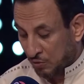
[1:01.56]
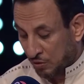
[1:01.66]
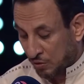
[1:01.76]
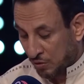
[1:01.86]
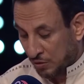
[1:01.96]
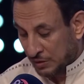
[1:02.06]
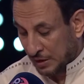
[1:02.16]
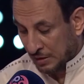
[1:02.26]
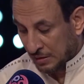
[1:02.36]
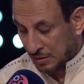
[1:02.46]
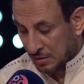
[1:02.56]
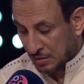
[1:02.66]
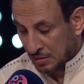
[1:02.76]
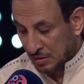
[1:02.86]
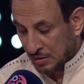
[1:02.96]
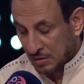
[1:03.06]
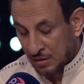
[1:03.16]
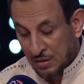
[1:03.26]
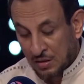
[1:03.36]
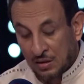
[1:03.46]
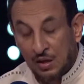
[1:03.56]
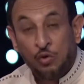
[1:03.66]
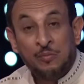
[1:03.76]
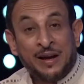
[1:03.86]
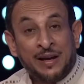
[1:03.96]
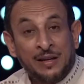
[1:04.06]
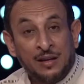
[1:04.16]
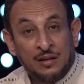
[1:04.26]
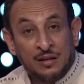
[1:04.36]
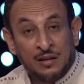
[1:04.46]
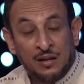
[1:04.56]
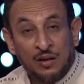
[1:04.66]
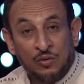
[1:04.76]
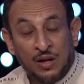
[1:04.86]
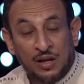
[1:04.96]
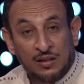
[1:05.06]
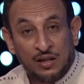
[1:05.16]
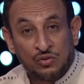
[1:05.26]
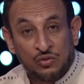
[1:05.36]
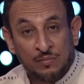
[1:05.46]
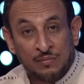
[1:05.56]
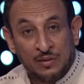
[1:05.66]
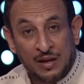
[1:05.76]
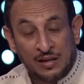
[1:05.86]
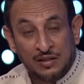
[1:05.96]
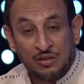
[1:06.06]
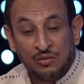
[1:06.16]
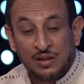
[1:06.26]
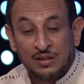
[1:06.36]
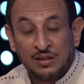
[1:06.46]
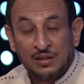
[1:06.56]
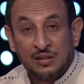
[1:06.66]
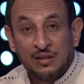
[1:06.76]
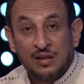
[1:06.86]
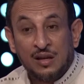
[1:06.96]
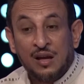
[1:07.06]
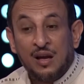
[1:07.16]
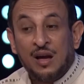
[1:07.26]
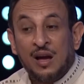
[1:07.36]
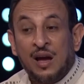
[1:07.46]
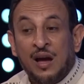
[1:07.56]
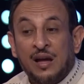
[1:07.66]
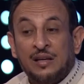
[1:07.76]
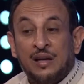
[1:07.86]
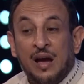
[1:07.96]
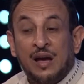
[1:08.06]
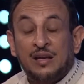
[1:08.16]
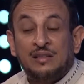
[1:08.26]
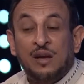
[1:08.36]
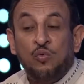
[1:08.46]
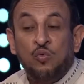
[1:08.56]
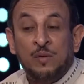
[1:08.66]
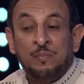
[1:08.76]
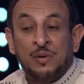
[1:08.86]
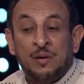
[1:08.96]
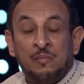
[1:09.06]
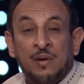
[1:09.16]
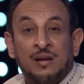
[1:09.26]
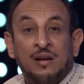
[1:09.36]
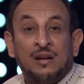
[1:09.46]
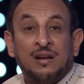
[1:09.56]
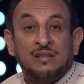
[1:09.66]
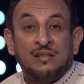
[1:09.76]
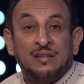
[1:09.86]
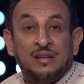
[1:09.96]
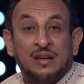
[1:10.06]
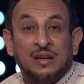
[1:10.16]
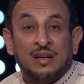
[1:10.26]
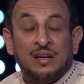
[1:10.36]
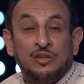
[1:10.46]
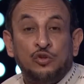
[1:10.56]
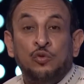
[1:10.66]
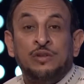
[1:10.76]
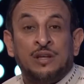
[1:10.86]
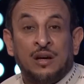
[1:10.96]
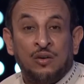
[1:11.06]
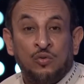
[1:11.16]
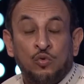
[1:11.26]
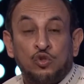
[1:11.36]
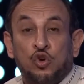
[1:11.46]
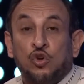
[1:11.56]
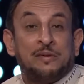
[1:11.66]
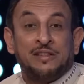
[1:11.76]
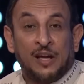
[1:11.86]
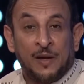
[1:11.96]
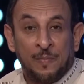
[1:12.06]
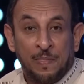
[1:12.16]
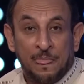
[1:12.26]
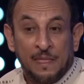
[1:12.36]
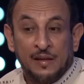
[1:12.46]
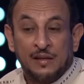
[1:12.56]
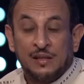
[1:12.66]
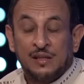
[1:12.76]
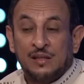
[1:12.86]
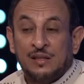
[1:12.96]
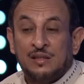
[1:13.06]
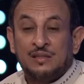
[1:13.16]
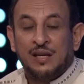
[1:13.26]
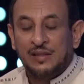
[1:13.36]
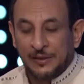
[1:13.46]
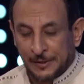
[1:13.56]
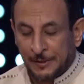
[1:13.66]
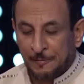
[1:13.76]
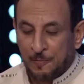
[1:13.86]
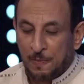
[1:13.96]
والخلق ده لو معانا اللي انا هقول لحضراتكم عليه دلوقتي هي هيدوب مرارة الدنيا وصعوبتها زي ايه